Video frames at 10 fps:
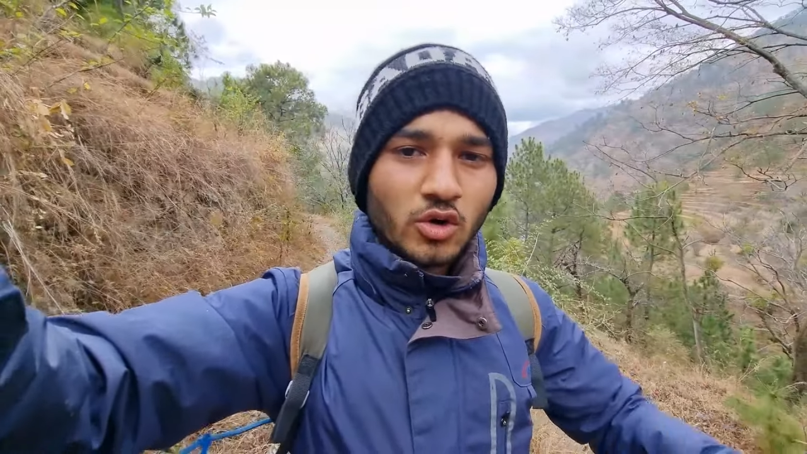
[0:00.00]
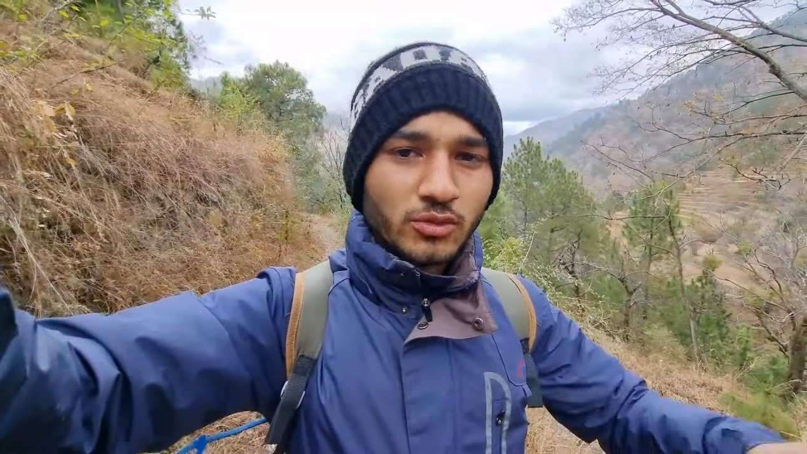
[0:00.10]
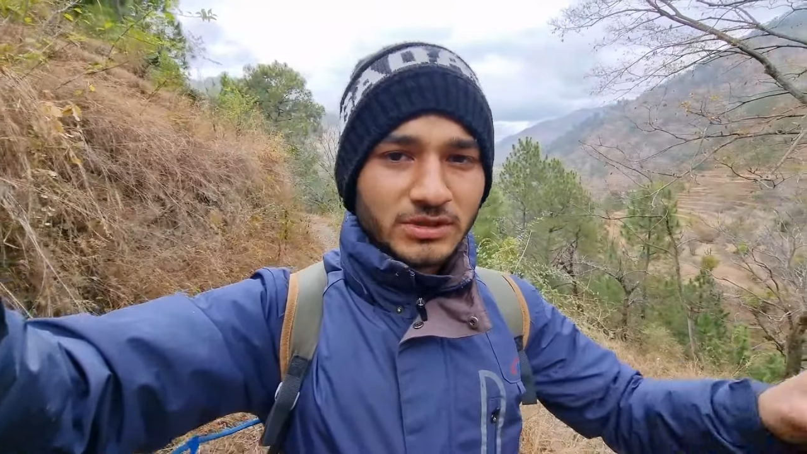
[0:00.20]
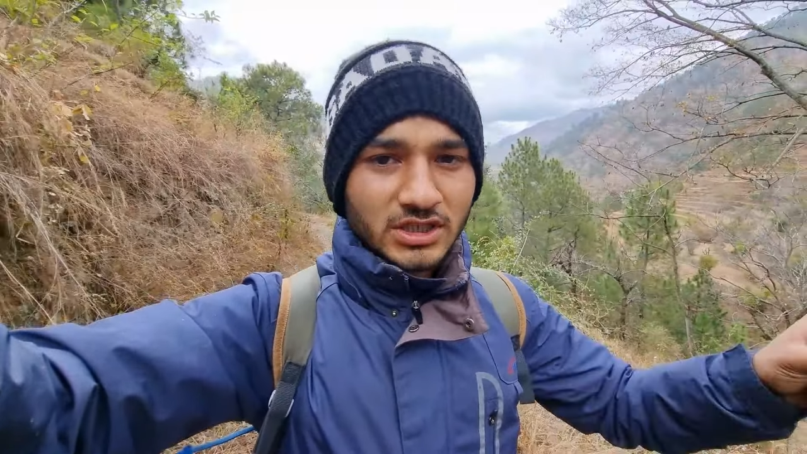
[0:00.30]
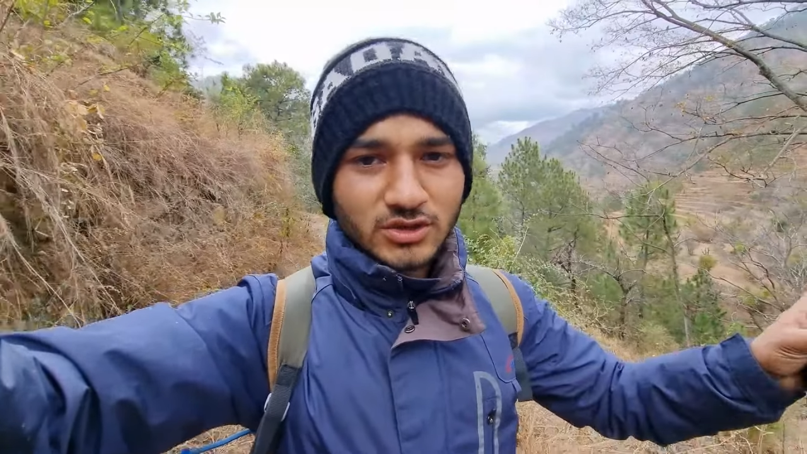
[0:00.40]

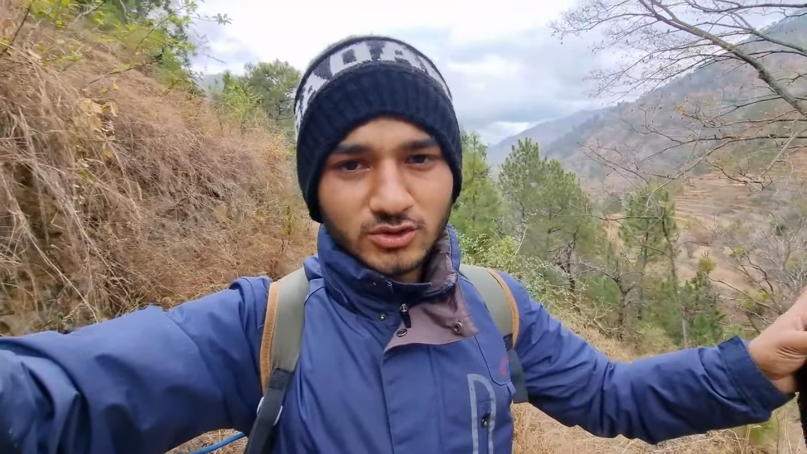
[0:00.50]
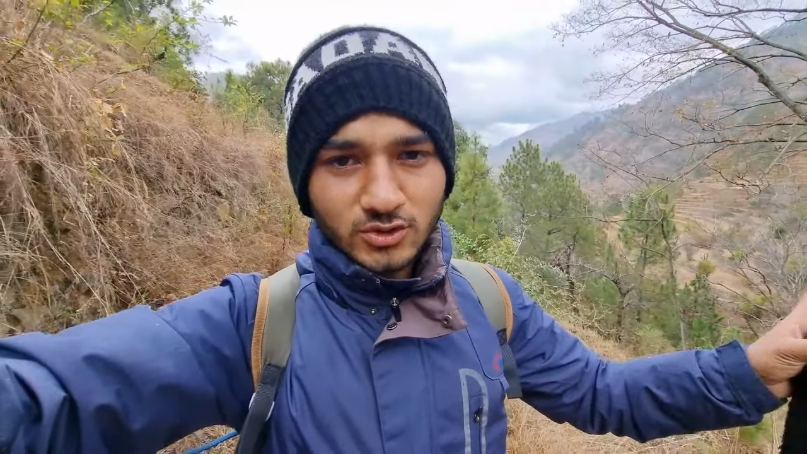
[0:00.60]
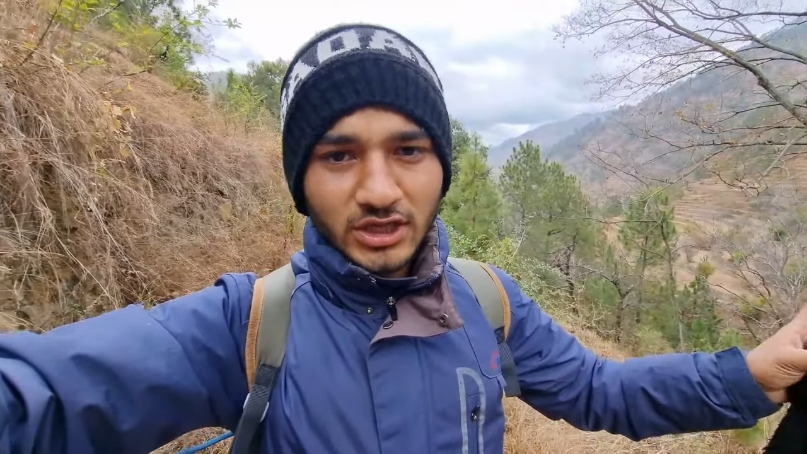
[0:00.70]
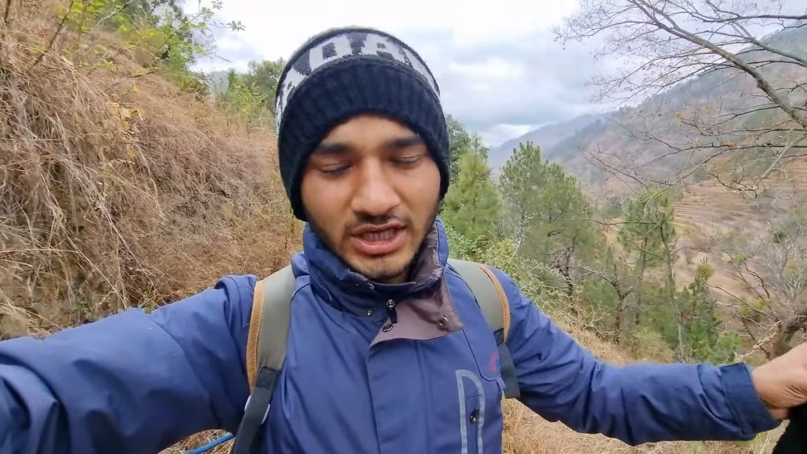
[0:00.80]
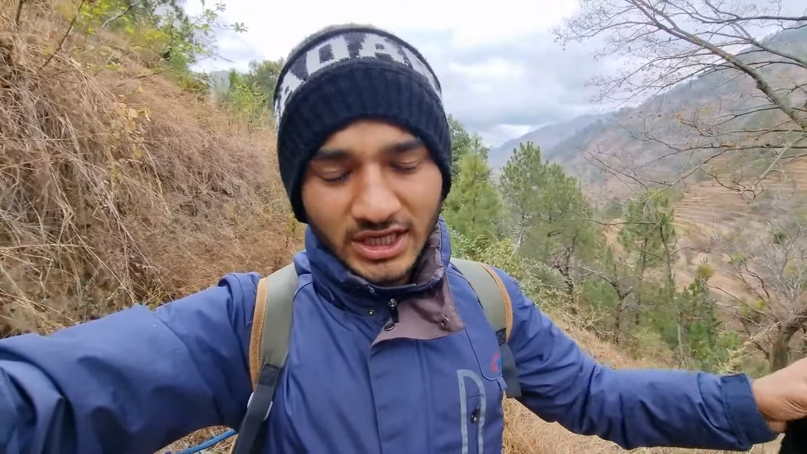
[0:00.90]
उनमें से ना
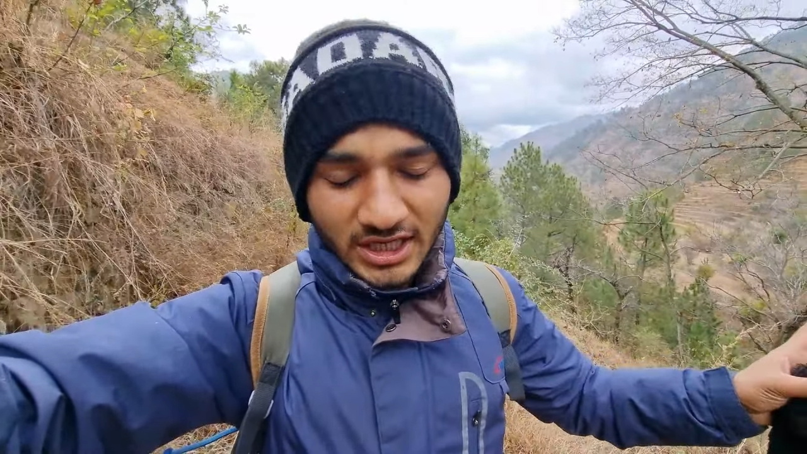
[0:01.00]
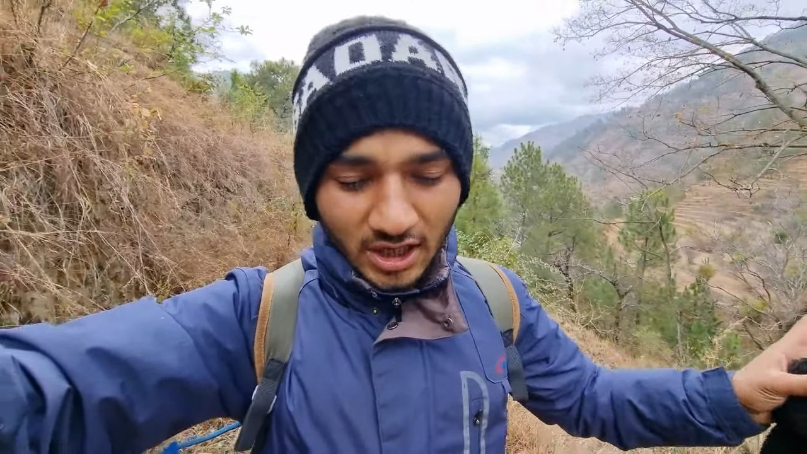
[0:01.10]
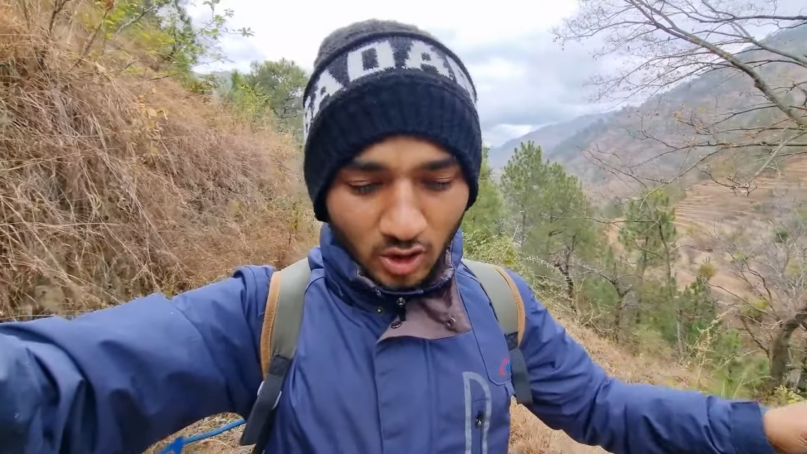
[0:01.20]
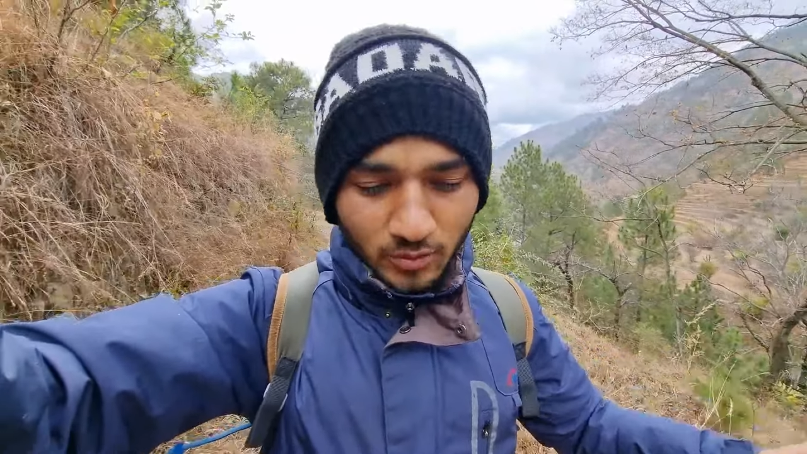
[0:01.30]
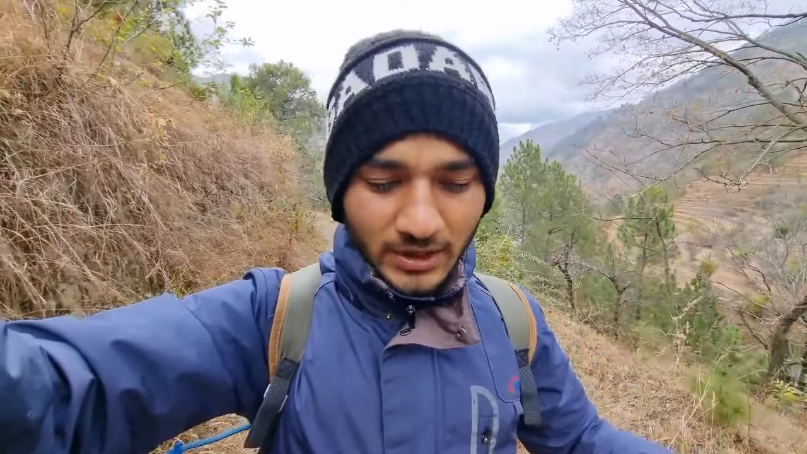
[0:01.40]
दोस्तों एक एक
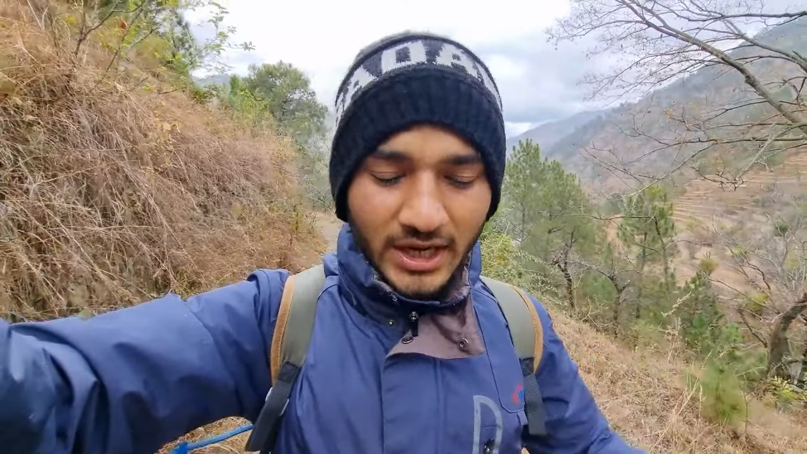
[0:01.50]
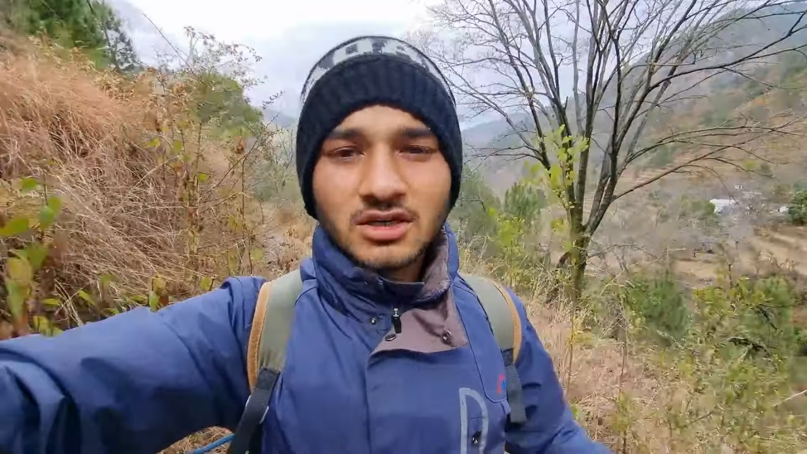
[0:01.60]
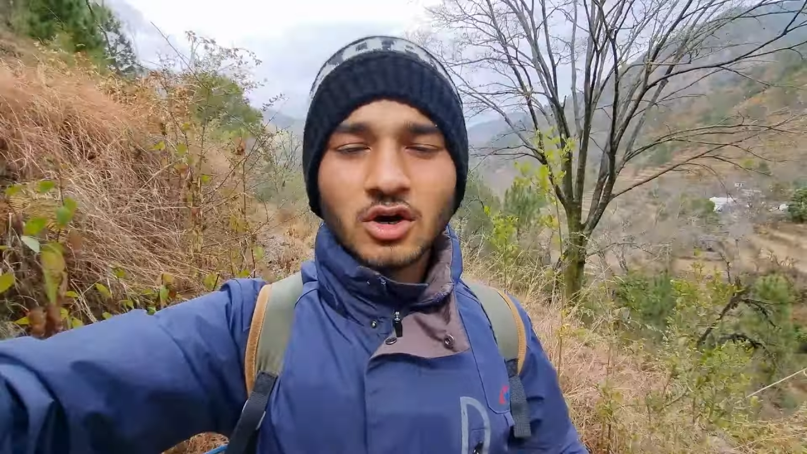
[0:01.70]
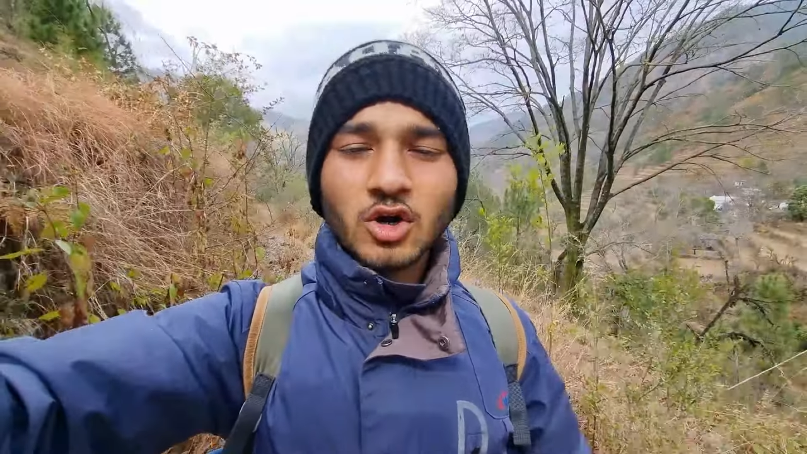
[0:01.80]
गाँव भी है